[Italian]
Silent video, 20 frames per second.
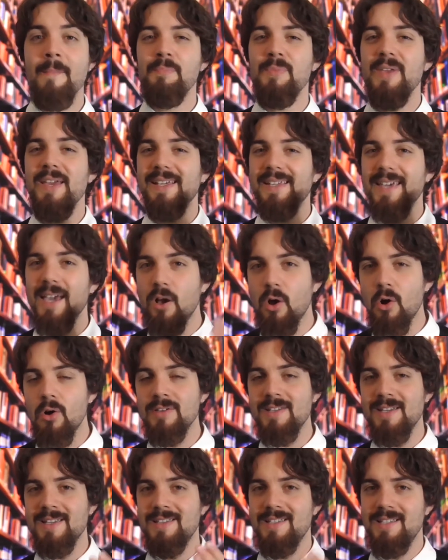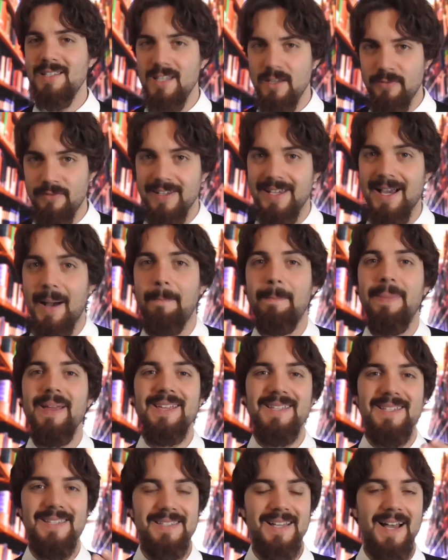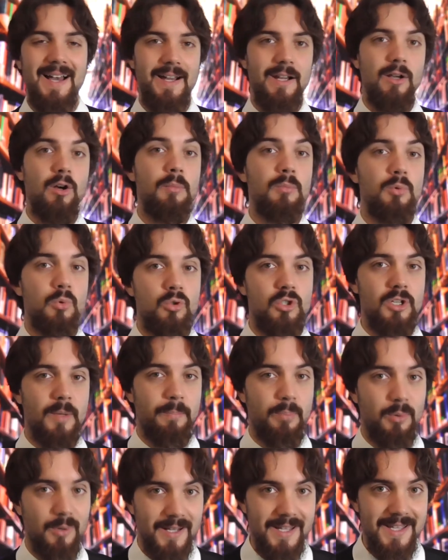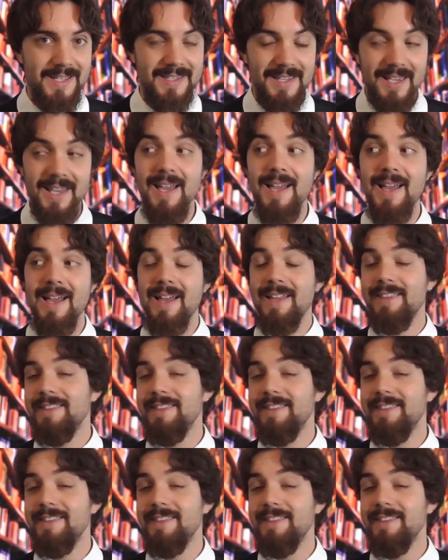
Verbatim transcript: E che cosa significa pensare come un giapponese